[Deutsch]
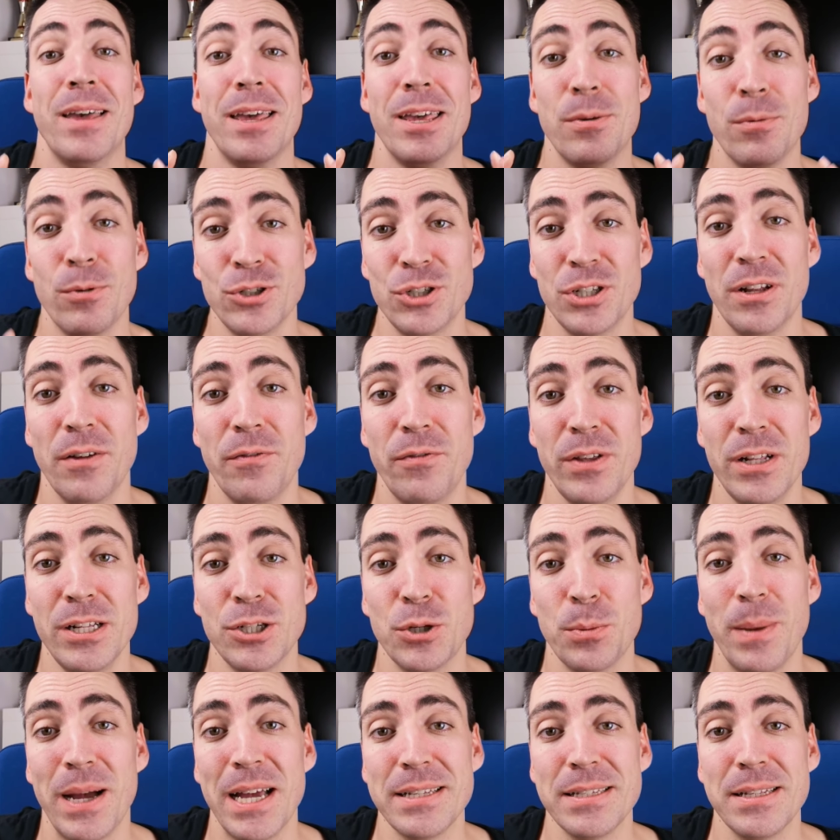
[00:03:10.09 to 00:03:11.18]
Ich wünsche dir viel
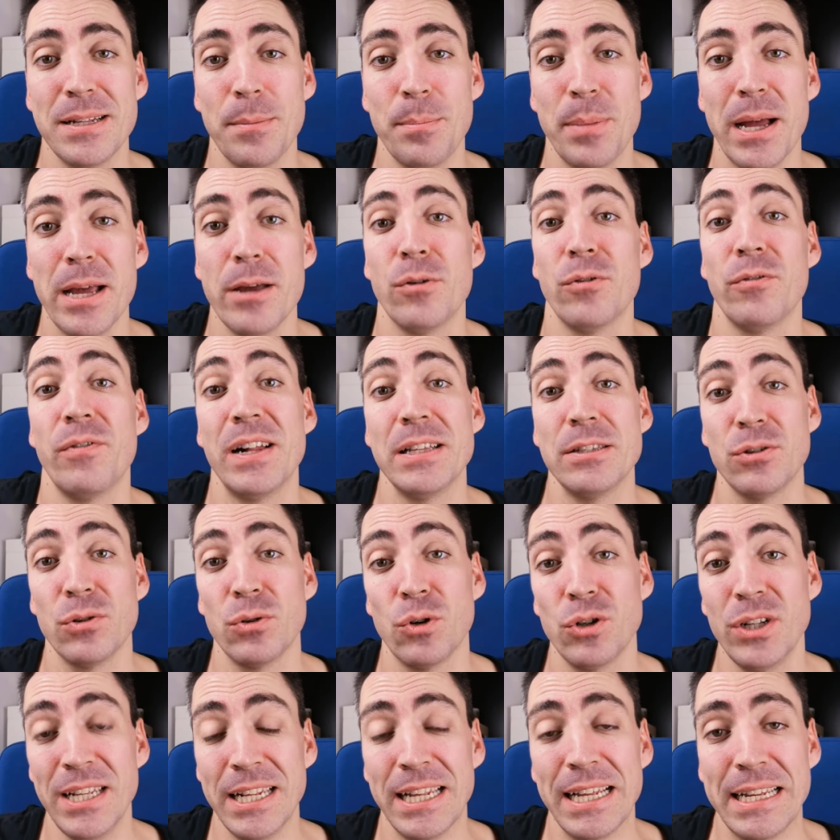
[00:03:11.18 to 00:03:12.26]
Spaß dabei und falls du
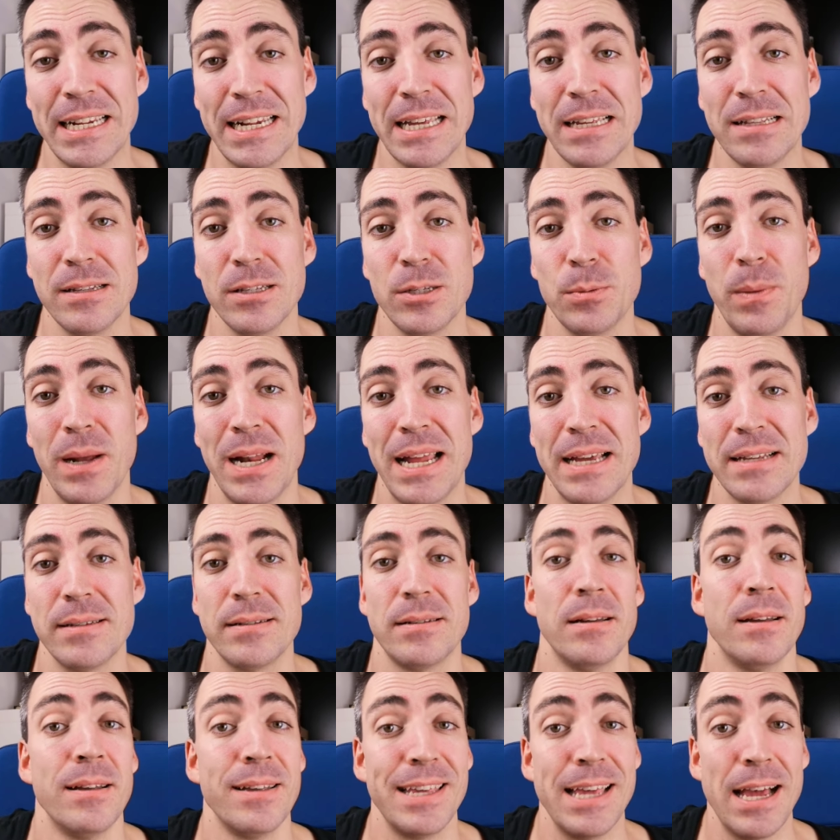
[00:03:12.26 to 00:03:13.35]
noch nie einen
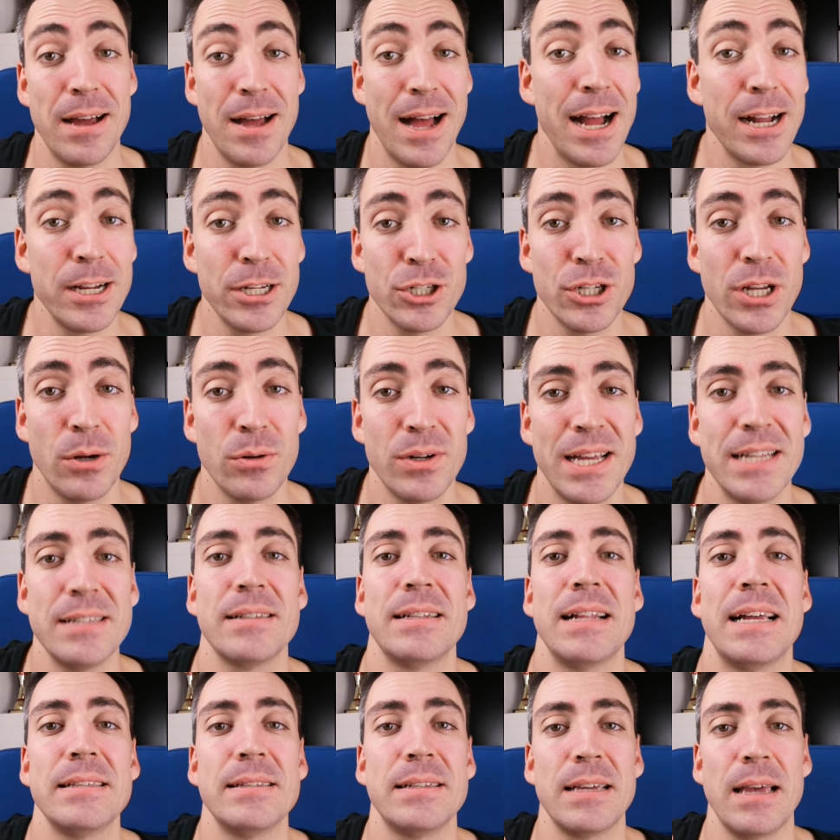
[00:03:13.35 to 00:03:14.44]
Gedächtnispalast ja, angeschaut
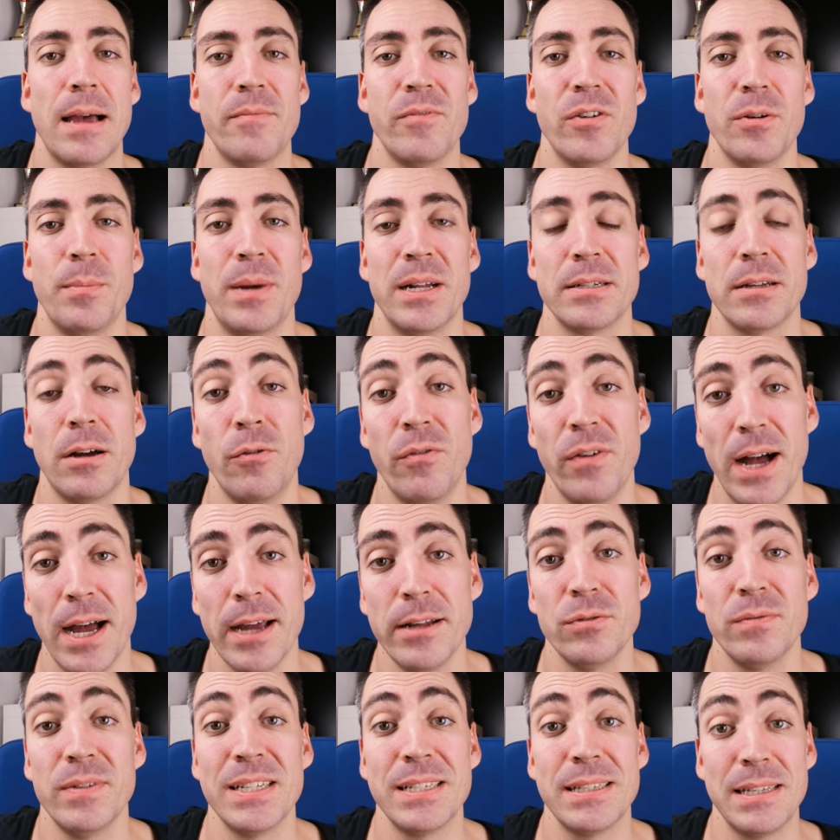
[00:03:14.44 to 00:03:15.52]
hast, lass dich einfach mal drauf
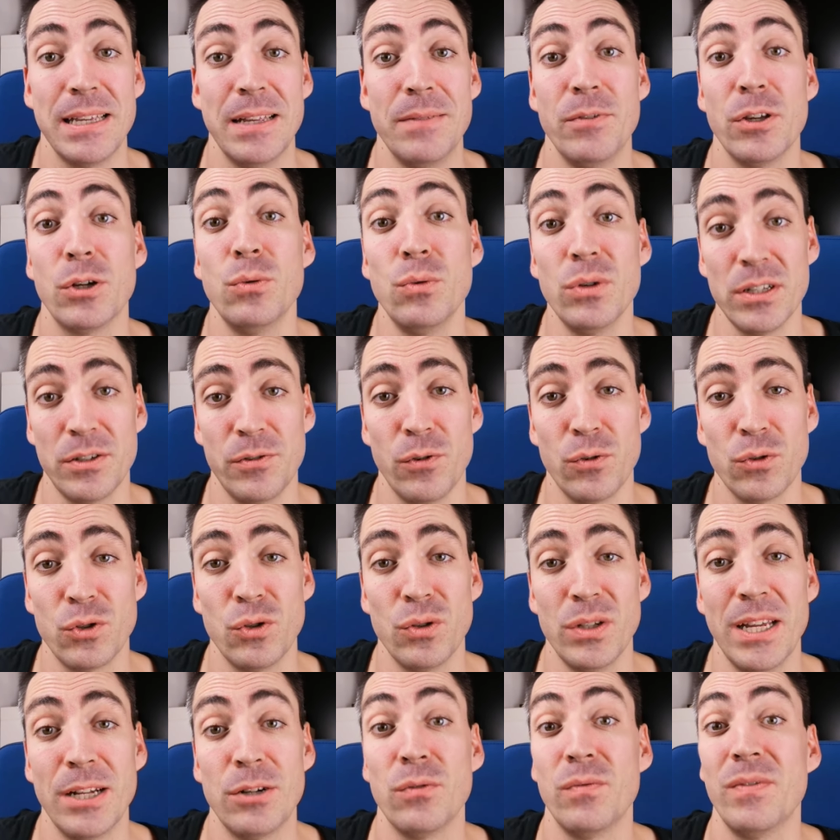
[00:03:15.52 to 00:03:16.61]
ein. Du wirst sehen, wie gut es
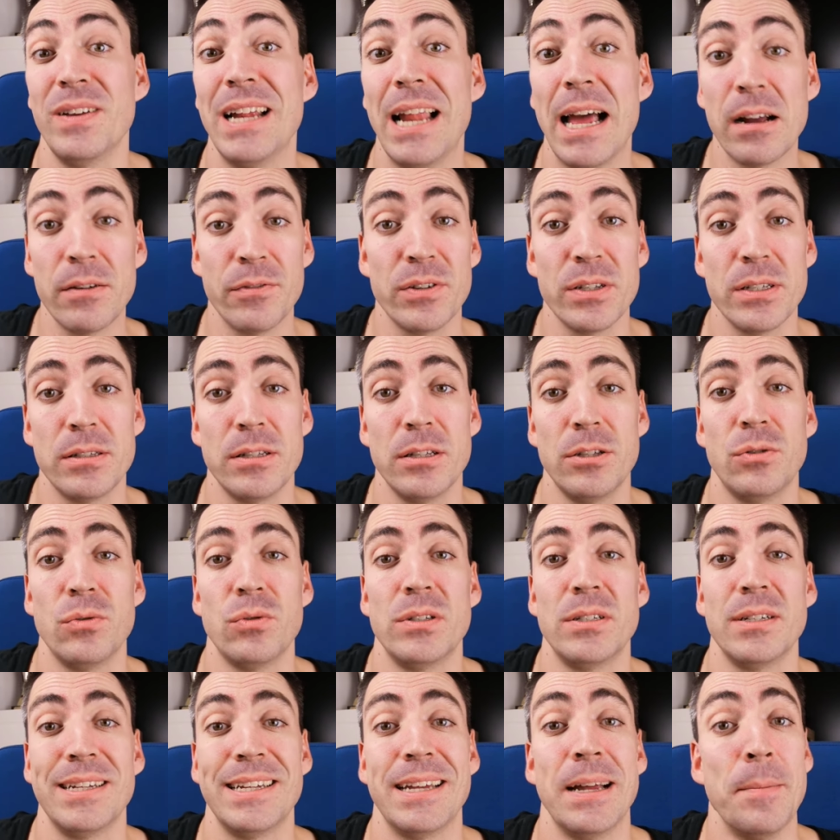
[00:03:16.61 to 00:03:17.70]
funktioniert und wie langfristig du
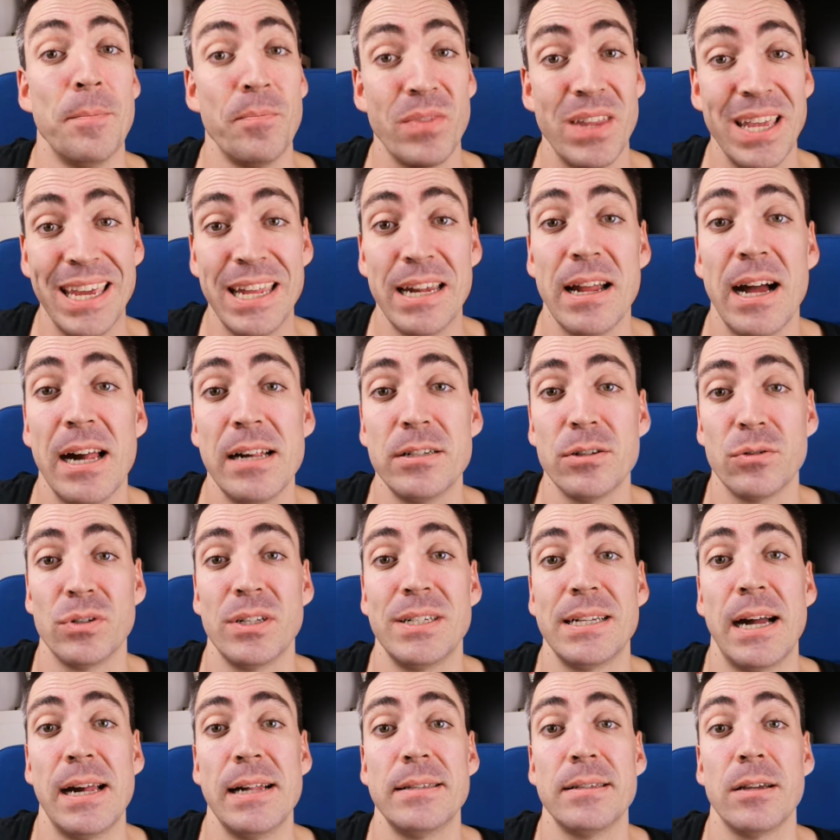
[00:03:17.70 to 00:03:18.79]
dir die Inhalte und
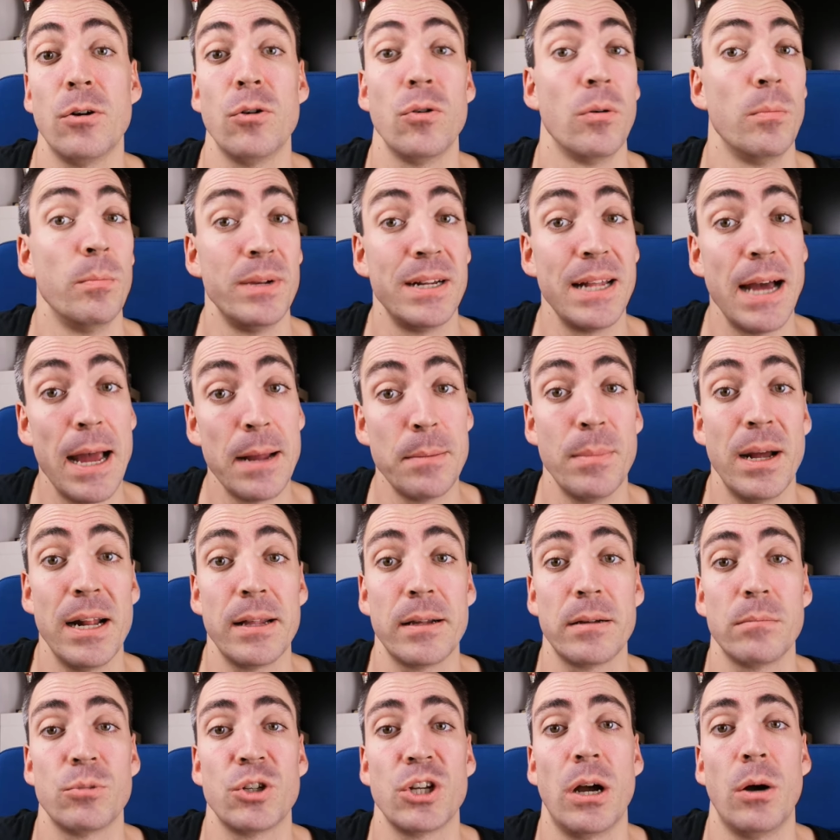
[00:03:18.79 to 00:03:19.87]
Details auch mit
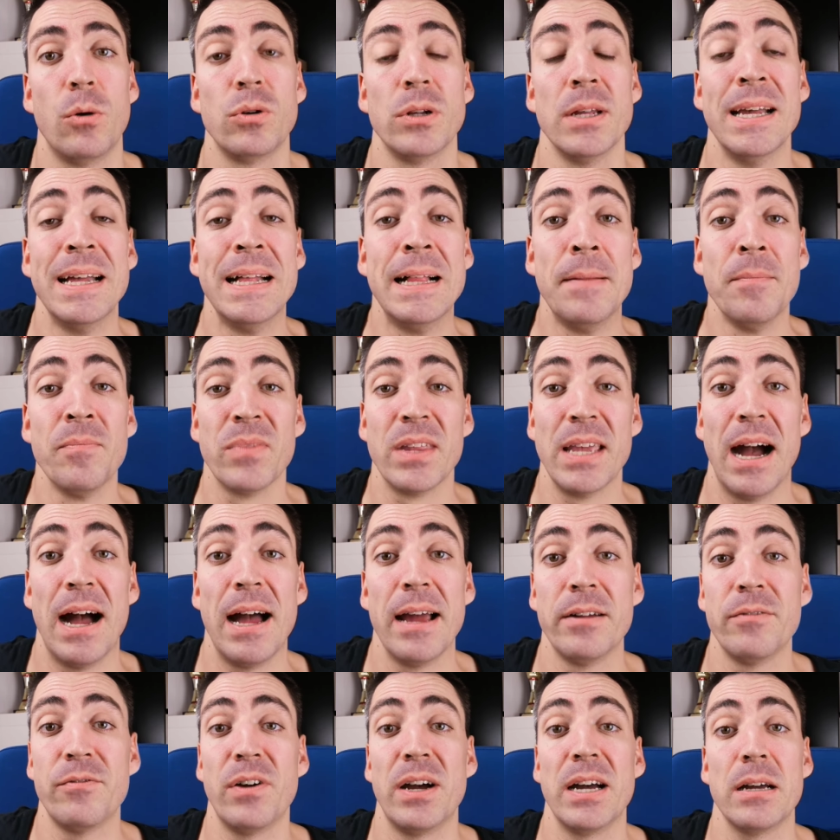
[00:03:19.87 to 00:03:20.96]
einmaligem Schauen ja
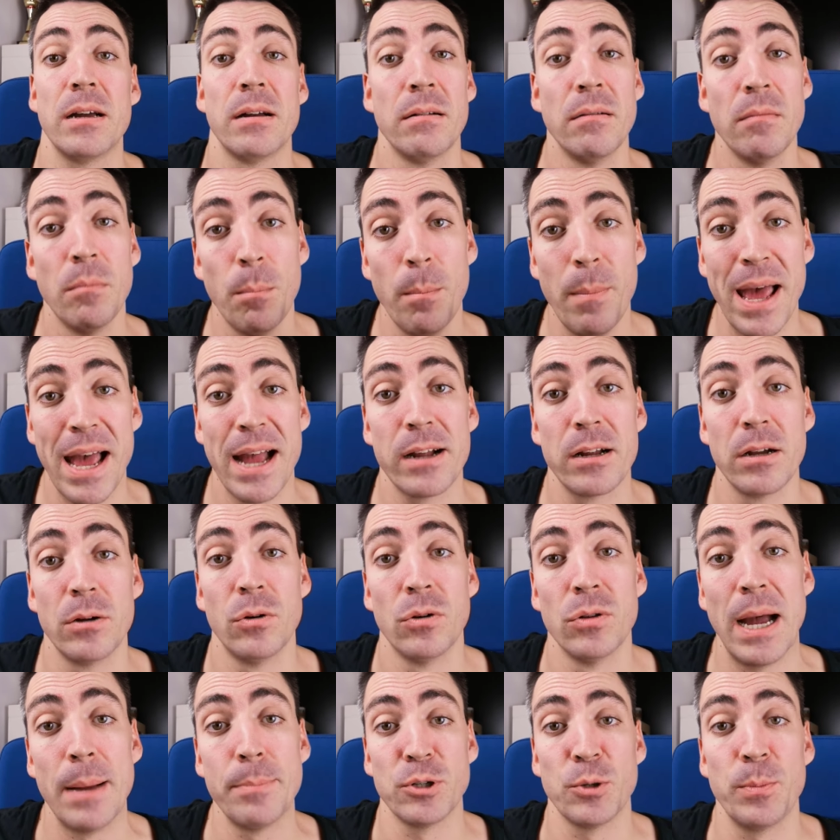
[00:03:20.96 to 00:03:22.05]
einfach merken
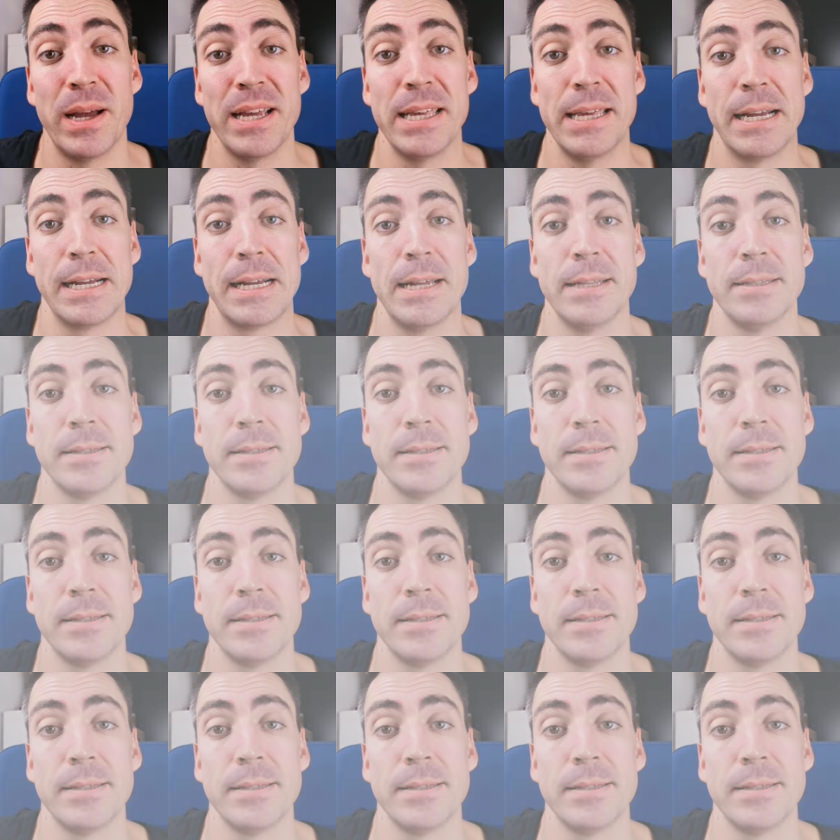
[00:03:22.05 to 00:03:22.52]
und abspeichern